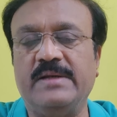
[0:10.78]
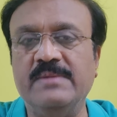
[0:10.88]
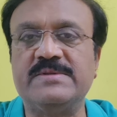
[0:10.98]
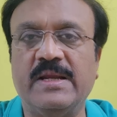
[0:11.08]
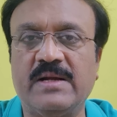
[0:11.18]

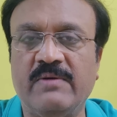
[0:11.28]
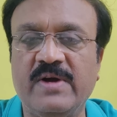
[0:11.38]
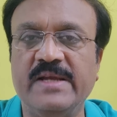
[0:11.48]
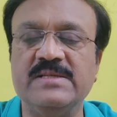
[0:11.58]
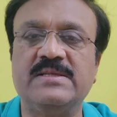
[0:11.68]
టీమ్స్ లైక్
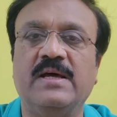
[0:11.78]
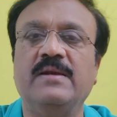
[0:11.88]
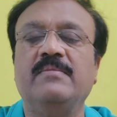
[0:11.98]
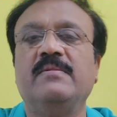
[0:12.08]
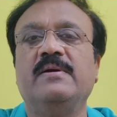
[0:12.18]

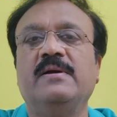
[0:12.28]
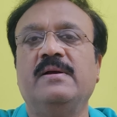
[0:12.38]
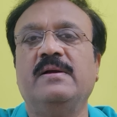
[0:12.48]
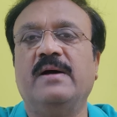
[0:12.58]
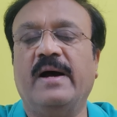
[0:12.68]
ఆఫ్ఘనిస్తాన్
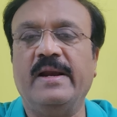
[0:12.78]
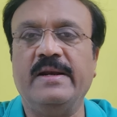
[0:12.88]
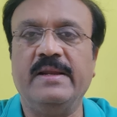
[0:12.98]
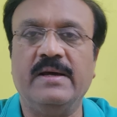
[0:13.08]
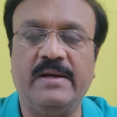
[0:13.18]

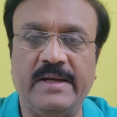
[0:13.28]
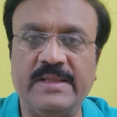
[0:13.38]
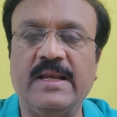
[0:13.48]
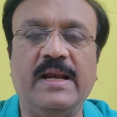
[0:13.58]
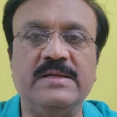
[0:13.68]
అండ్
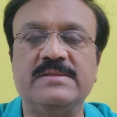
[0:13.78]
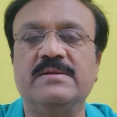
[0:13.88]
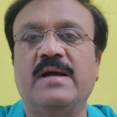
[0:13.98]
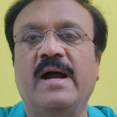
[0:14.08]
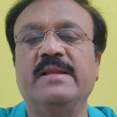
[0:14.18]
నెదర్లాండ్స్
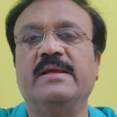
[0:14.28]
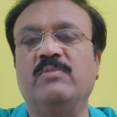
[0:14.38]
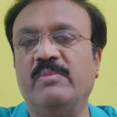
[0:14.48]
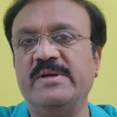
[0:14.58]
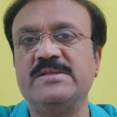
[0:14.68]
హ్యాడ్
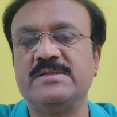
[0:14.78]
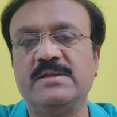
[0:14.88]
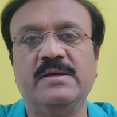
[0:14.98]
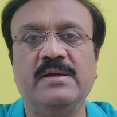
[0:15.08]
దేర్ మూమెంట్స్